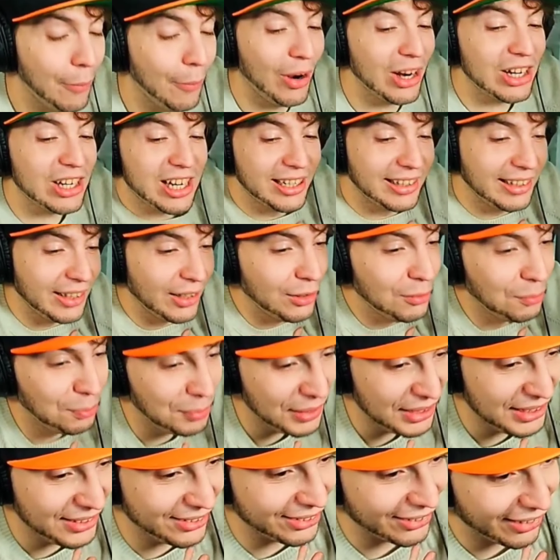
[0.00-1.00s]
Moi j'étais une
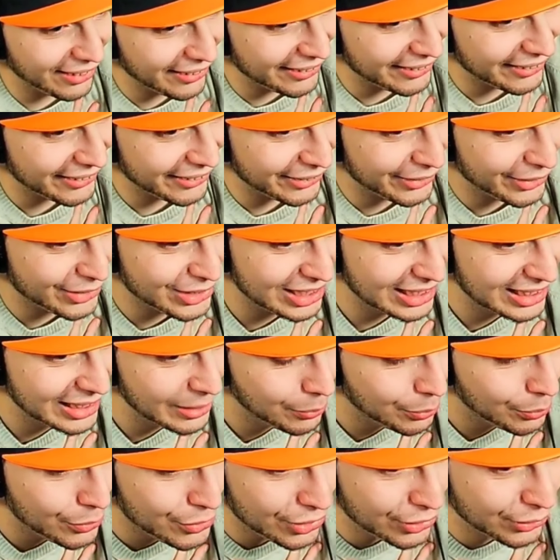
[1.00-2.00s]
bite euh, quand
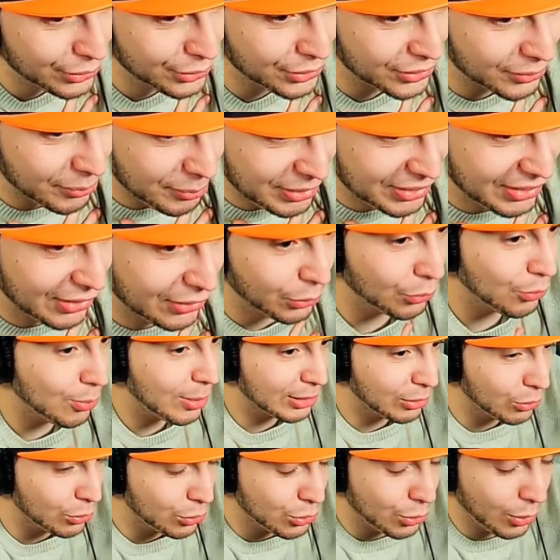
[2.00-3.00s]
j'étais plus jeune, mais ça se trouve
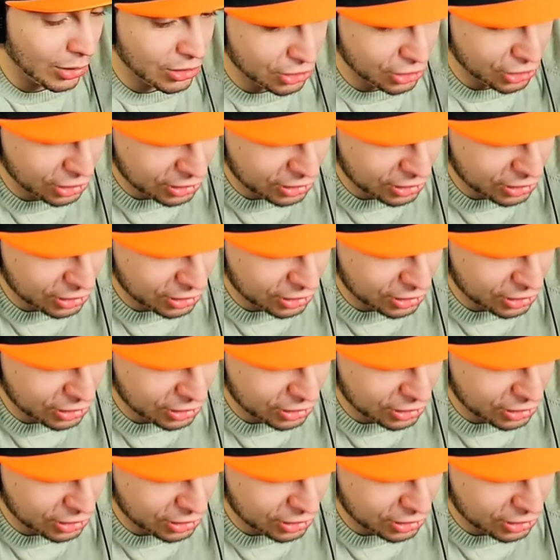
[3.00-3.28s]
maintenant je suis un